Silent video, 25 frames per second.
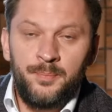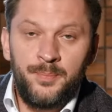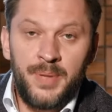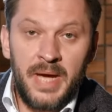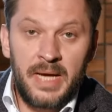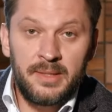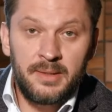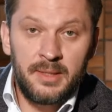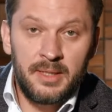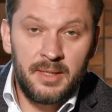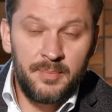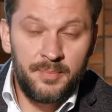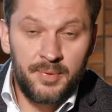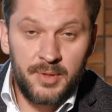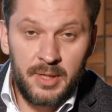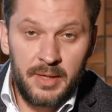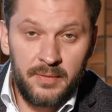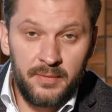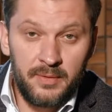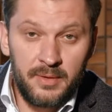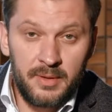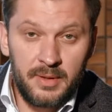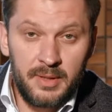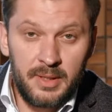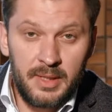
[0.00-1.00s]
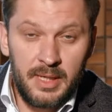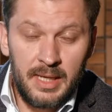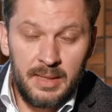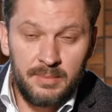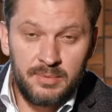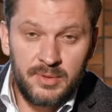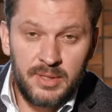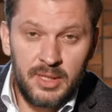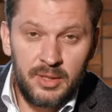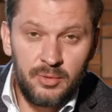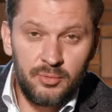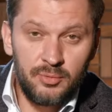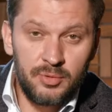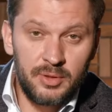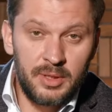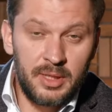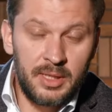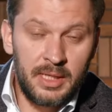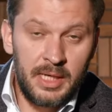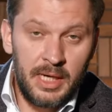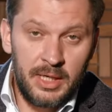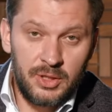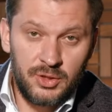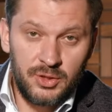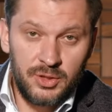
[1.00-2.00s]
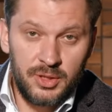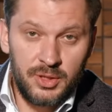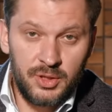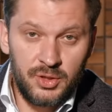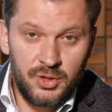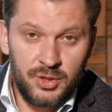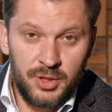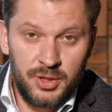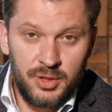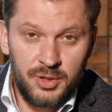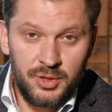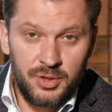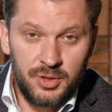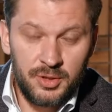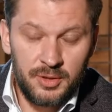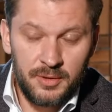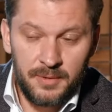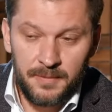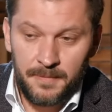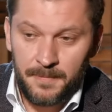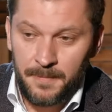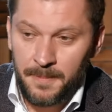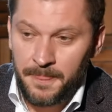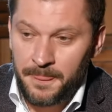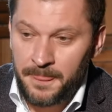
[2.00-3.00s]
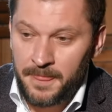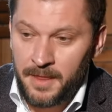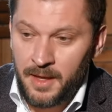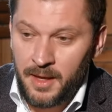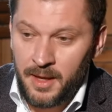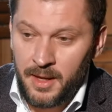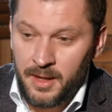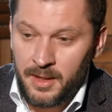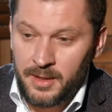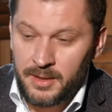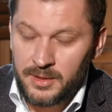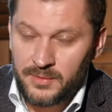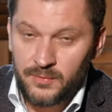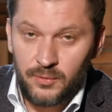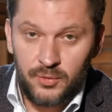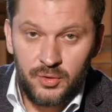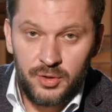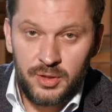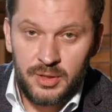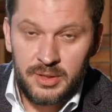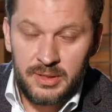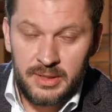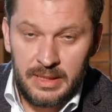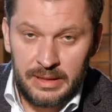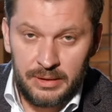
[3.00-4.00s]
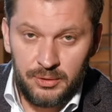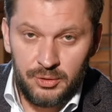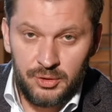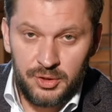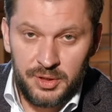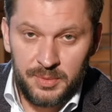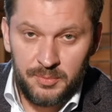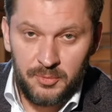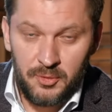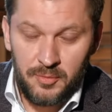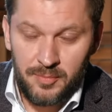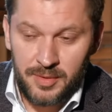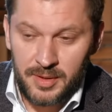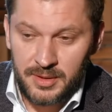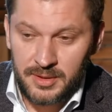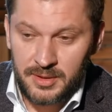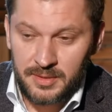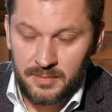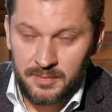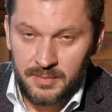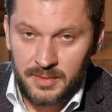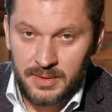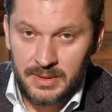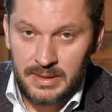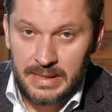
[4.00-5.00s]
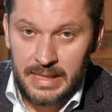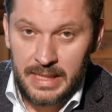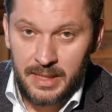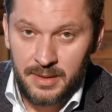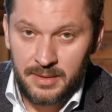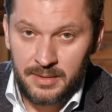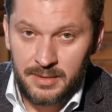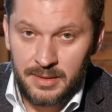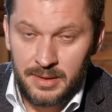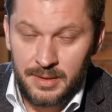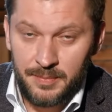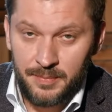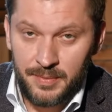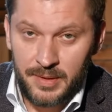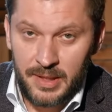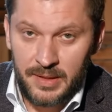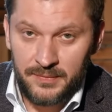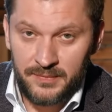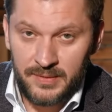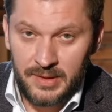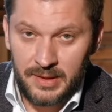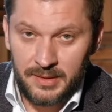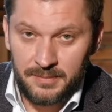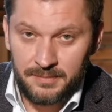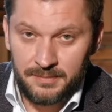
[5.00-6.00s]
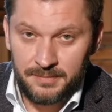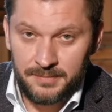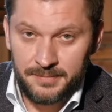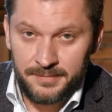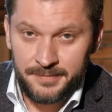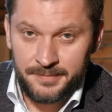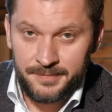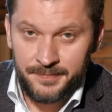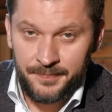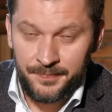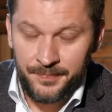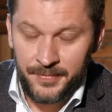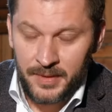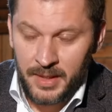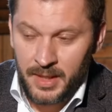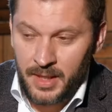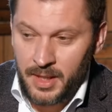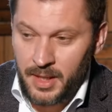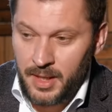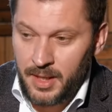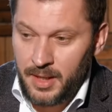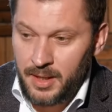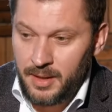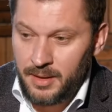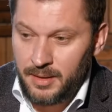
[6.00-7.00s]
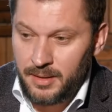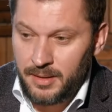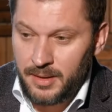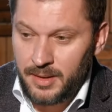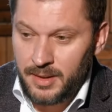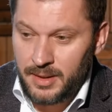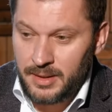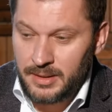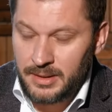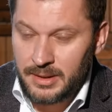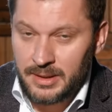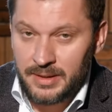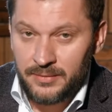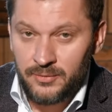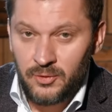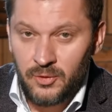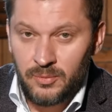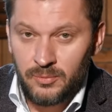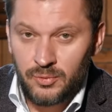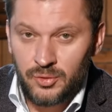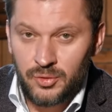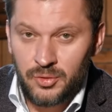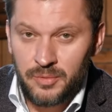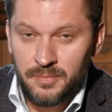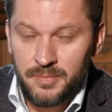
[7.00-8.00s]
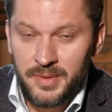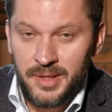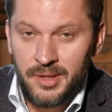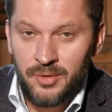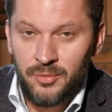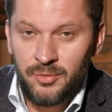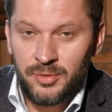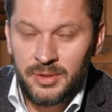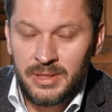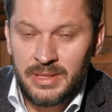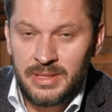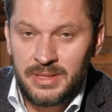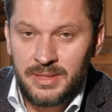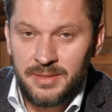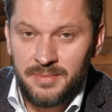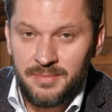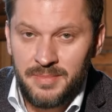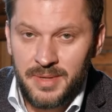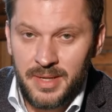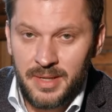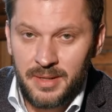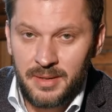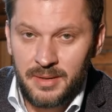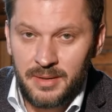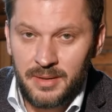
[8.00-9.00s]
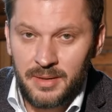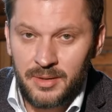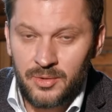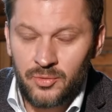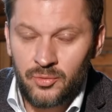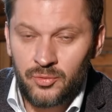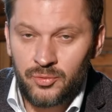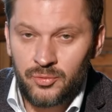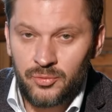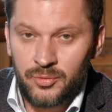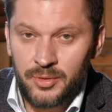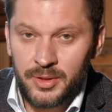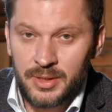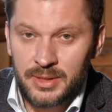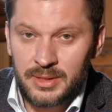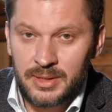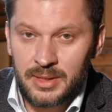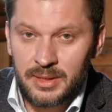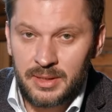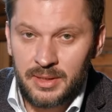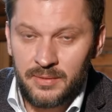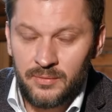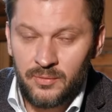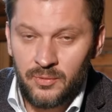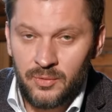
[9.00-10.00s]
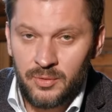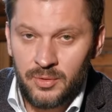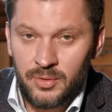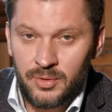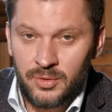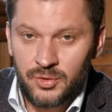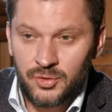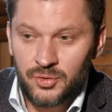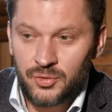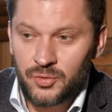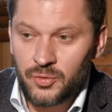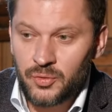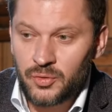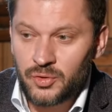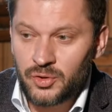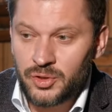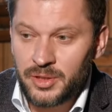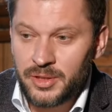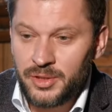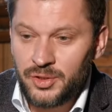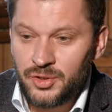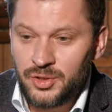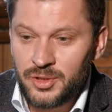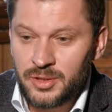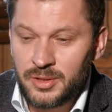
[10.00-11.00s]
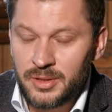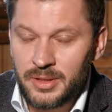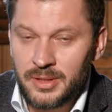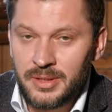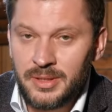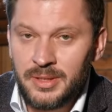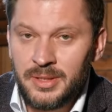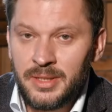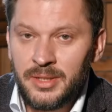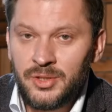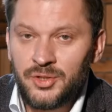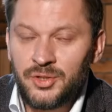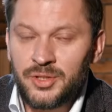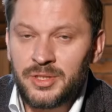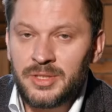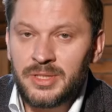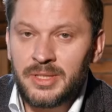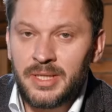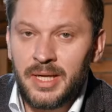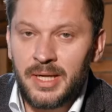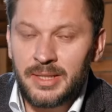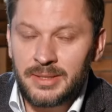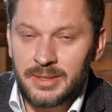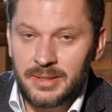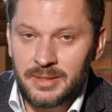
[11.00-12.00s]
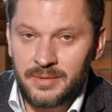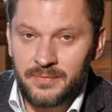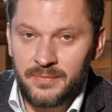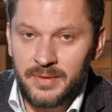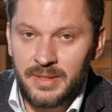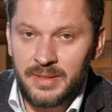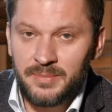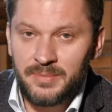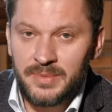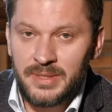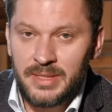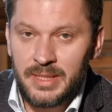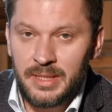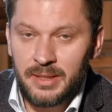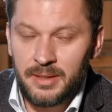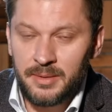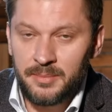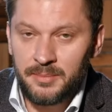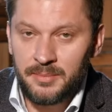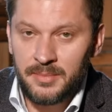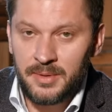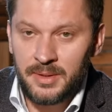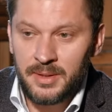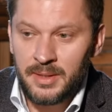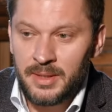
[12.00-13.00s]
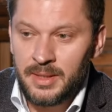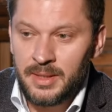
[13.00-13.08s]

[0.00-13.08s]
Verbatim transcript: Пятое правило для абсолютно каждой женщины звучит следующим образом. Секс и правда. А, дело в том, что миллионы семей рухнули из-за того, что женщина не честна со своим телом,